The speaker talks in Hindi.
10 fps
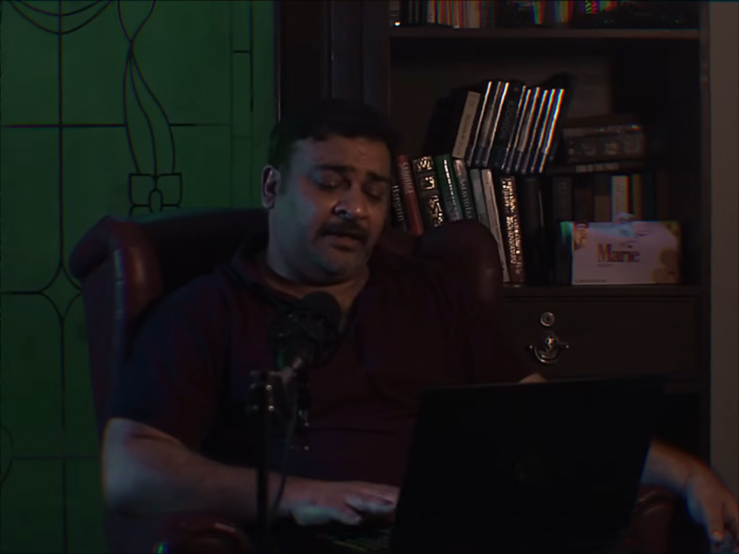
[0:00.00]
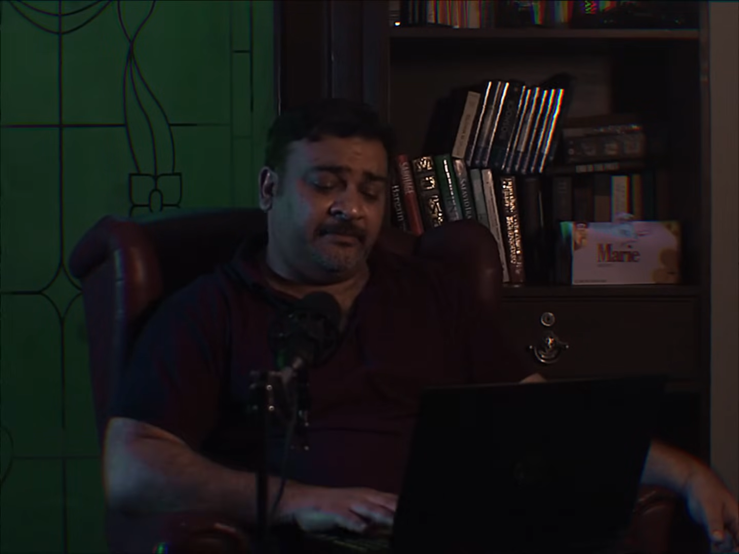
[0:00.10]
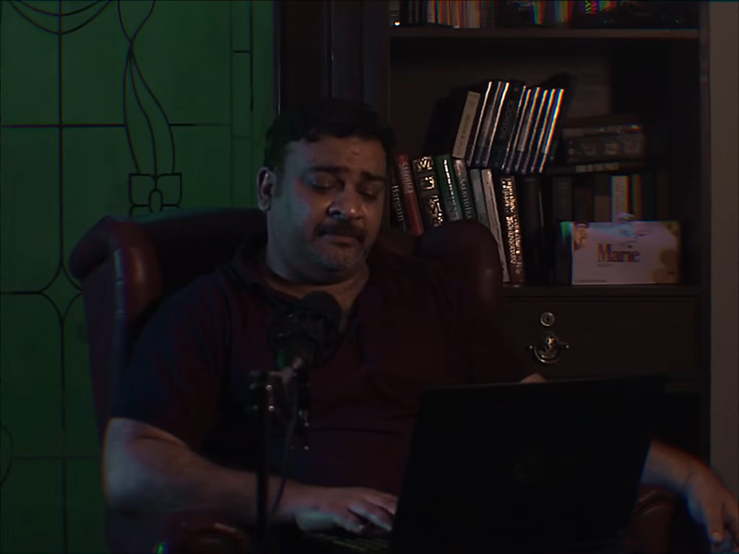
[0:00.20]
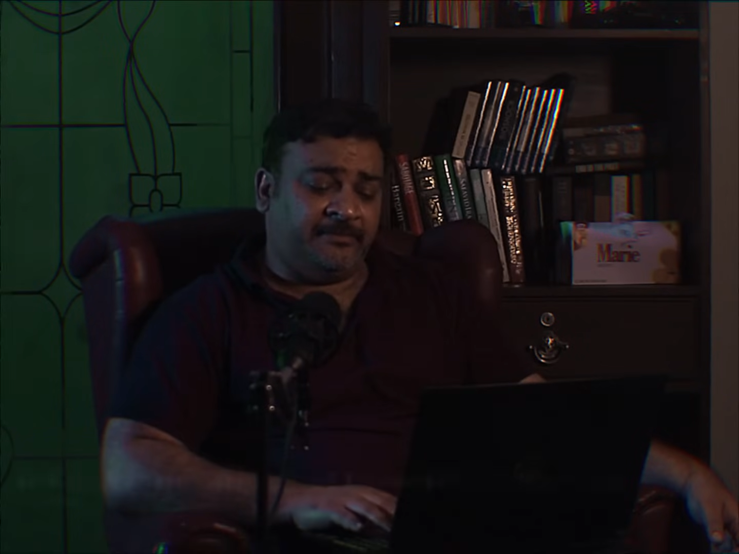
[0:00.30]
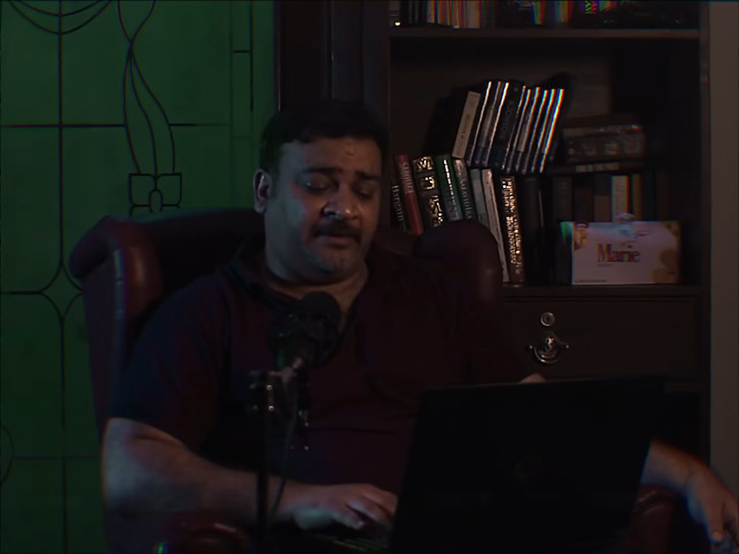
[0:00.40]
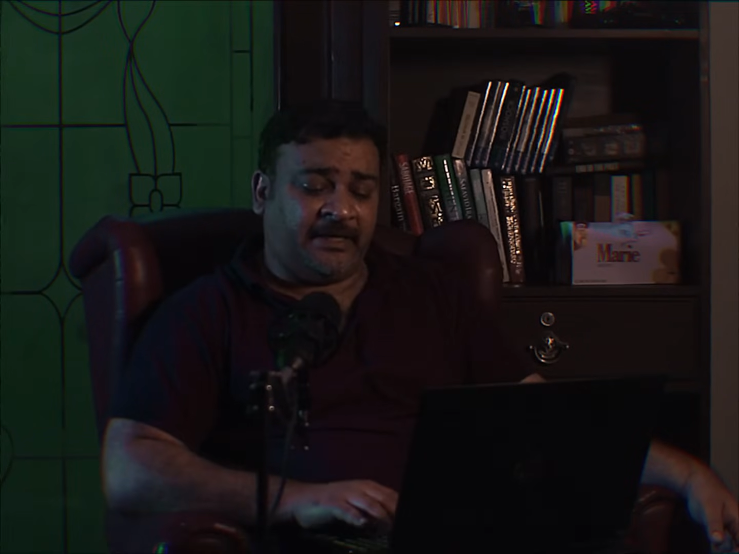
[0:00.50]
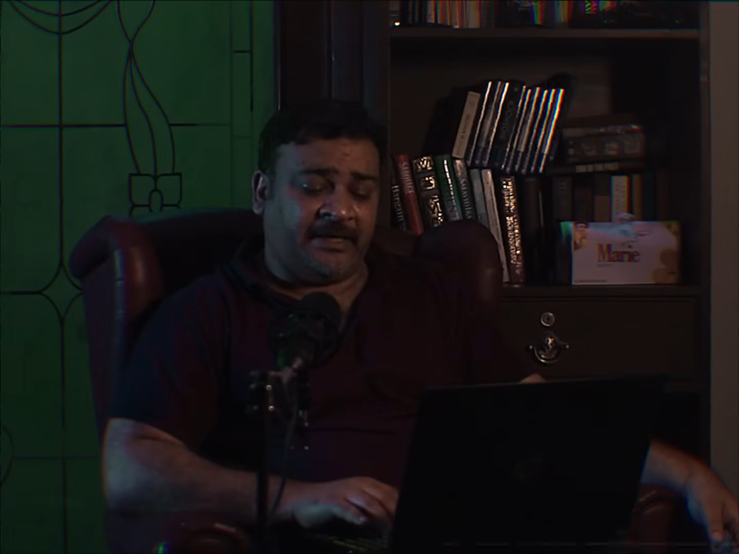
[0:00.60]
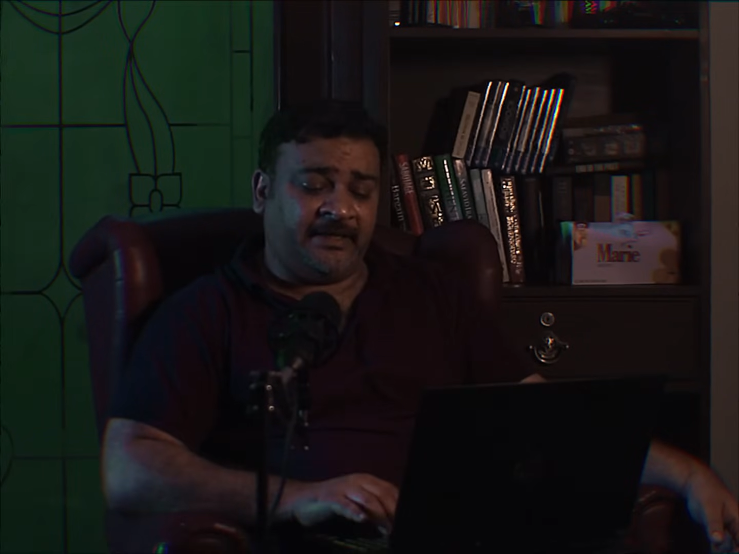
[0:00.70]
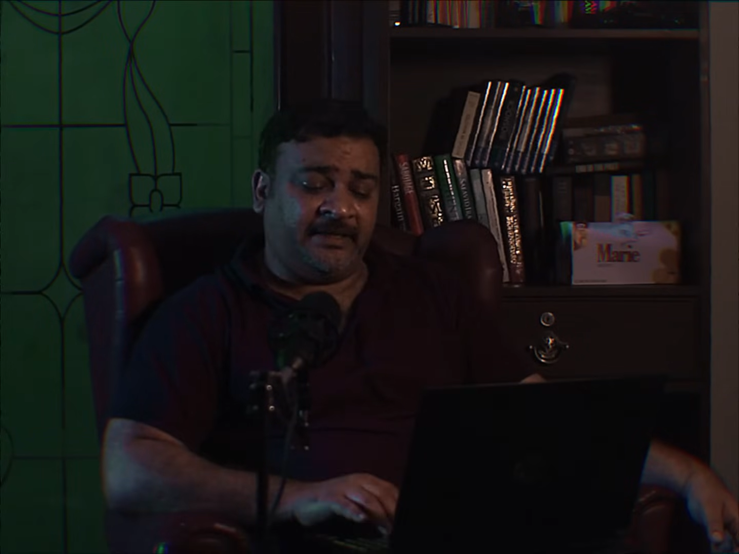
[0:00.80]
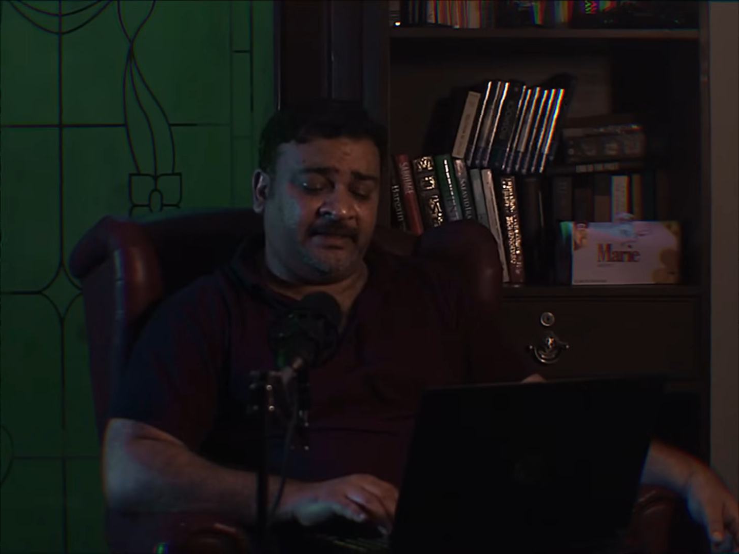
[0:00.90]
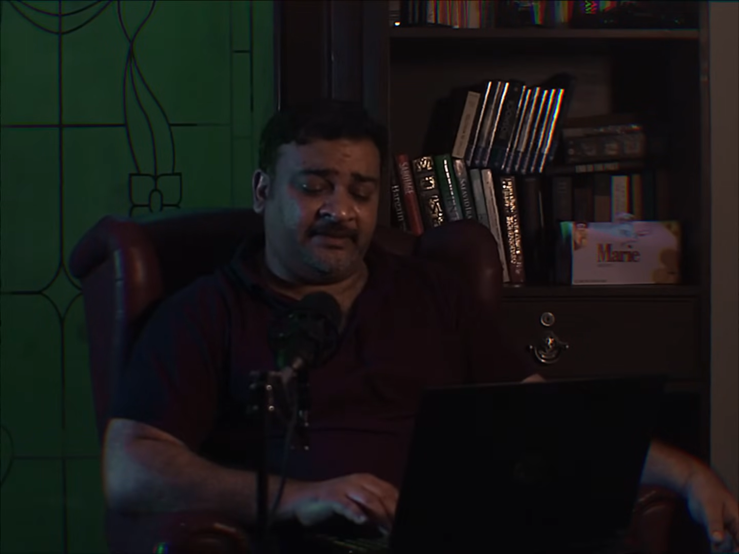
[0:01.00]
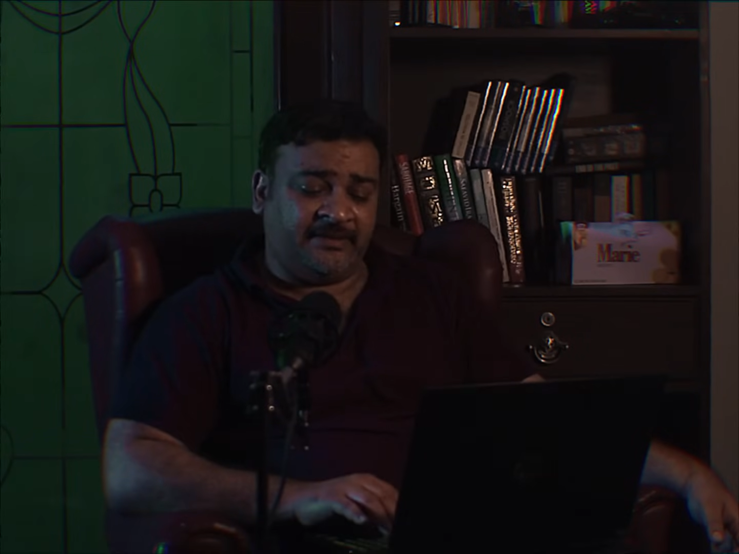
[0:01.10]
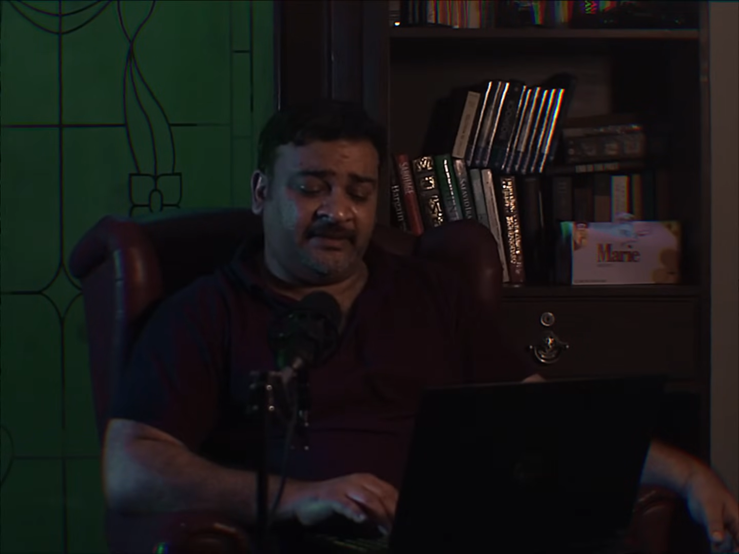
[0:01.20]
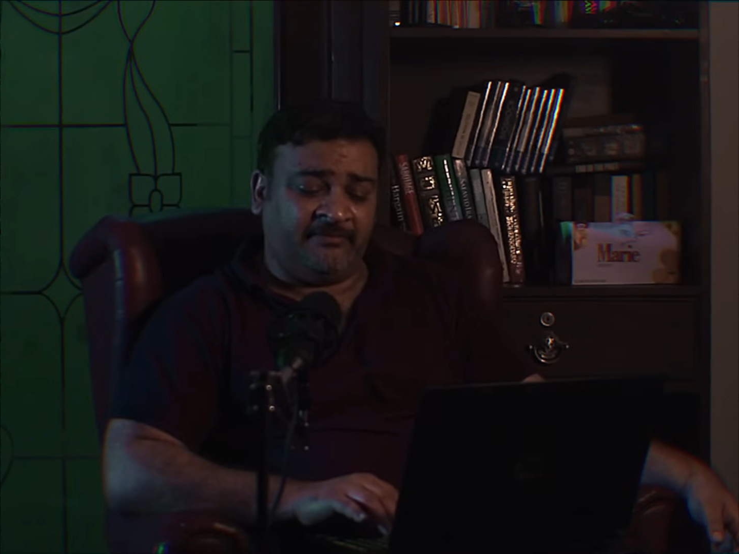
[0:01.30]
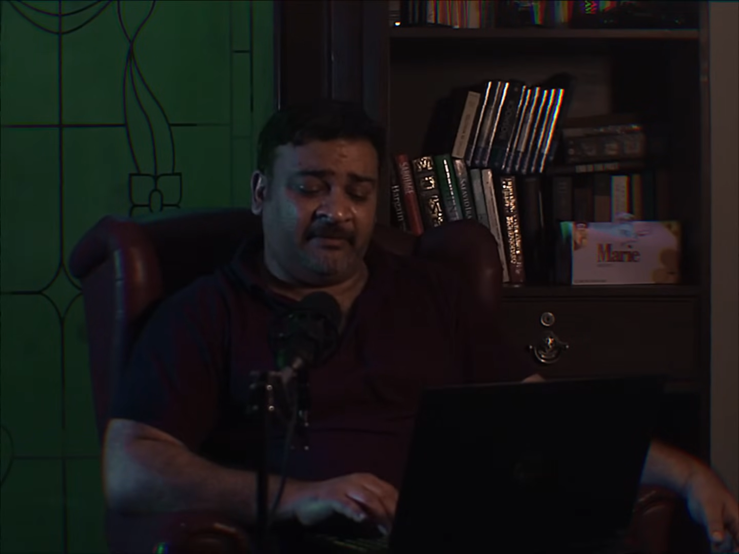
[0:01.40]
अब जब खाला के यहाँ
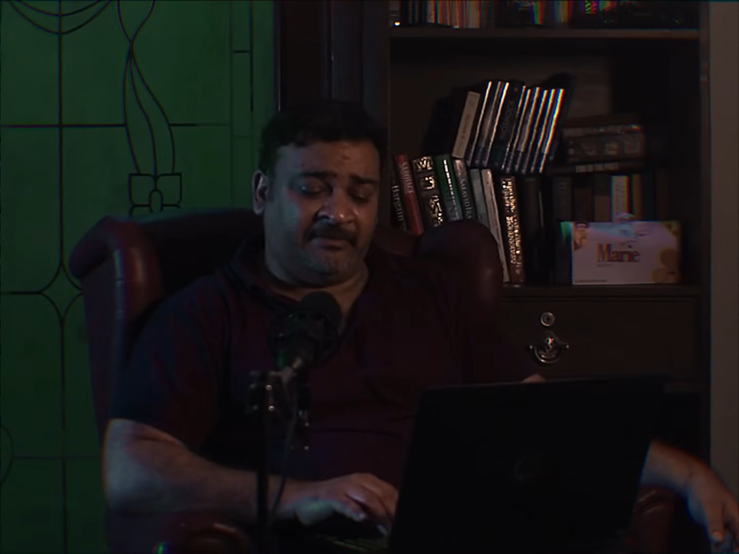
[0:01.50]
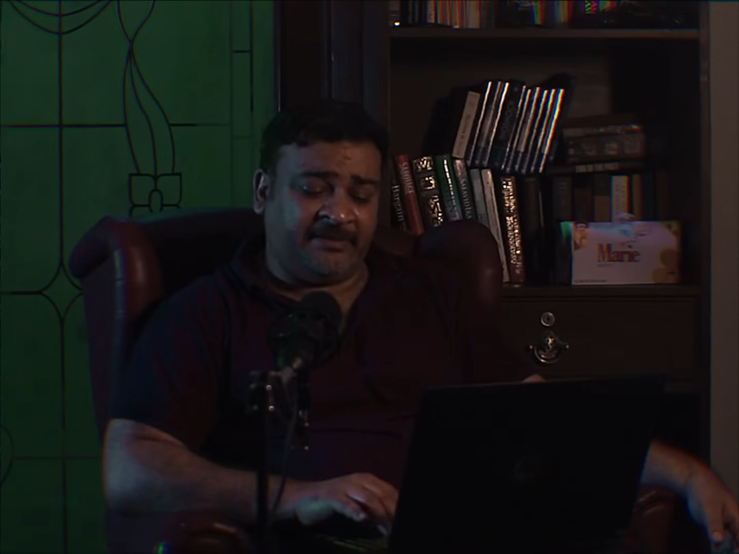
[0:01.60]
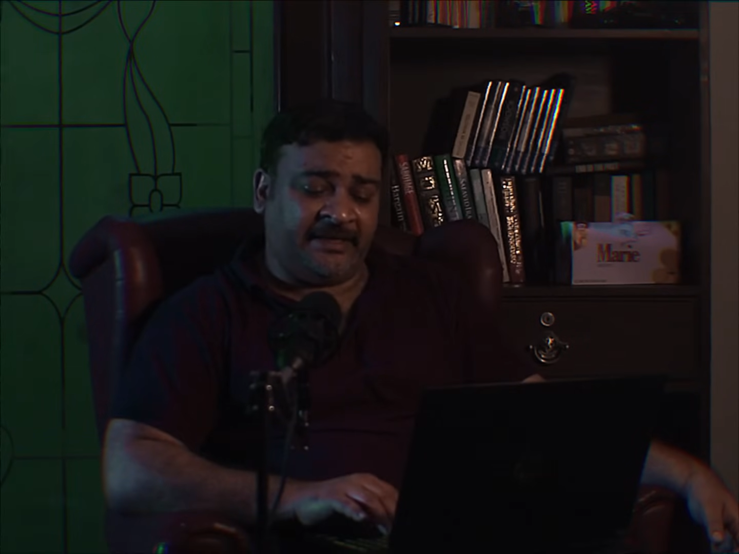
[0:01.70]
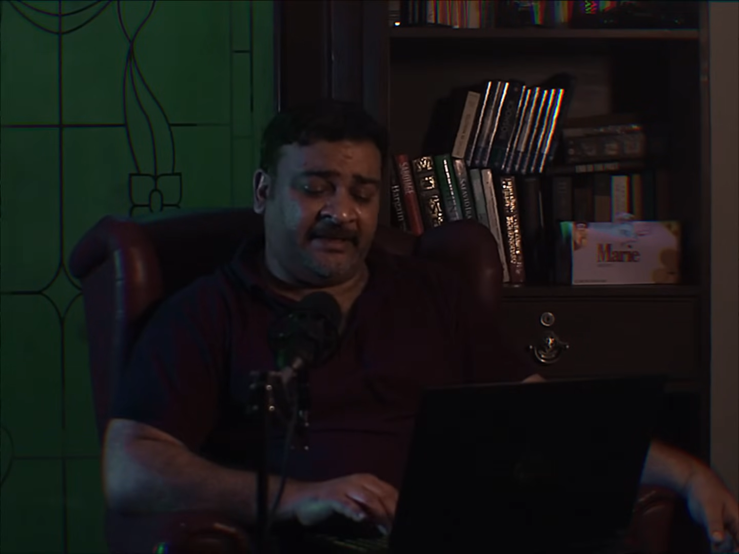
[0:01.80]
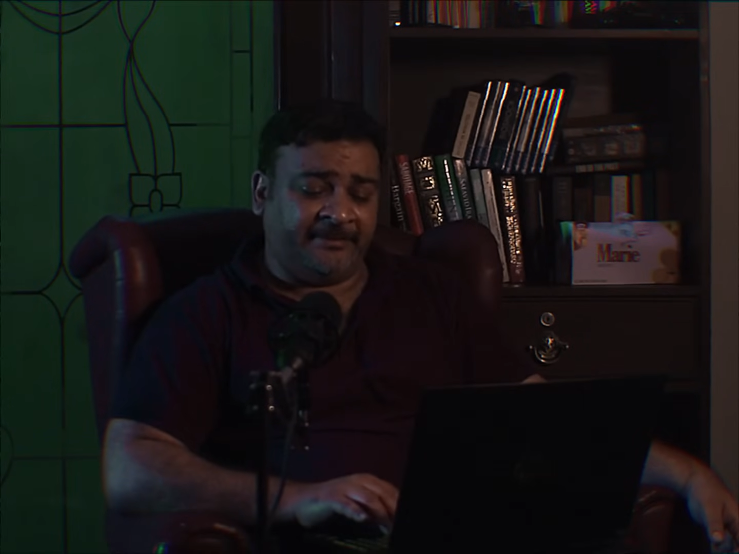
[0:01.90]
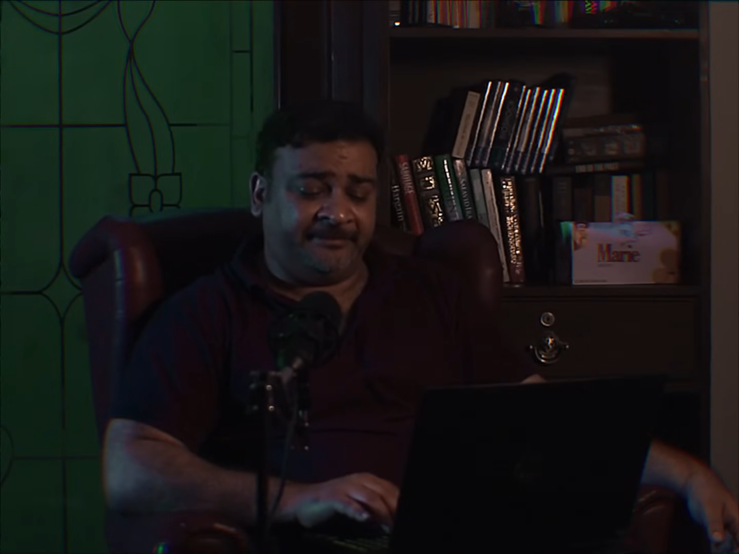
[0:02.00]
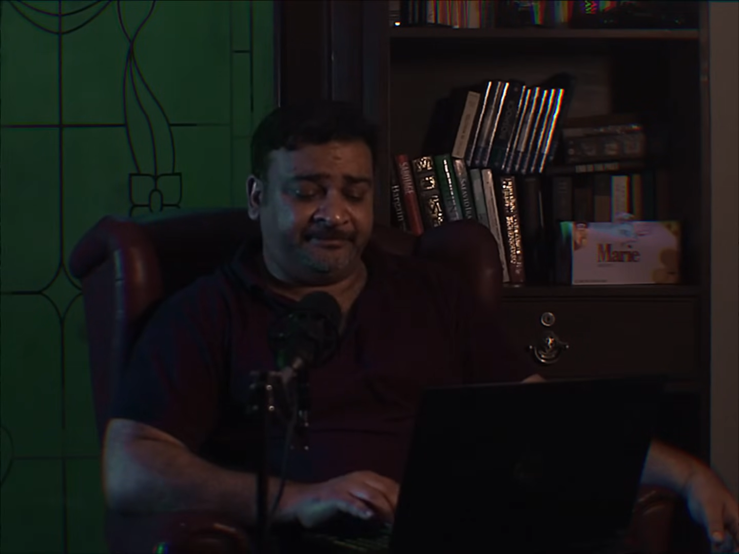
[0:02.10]
से जब वापस आए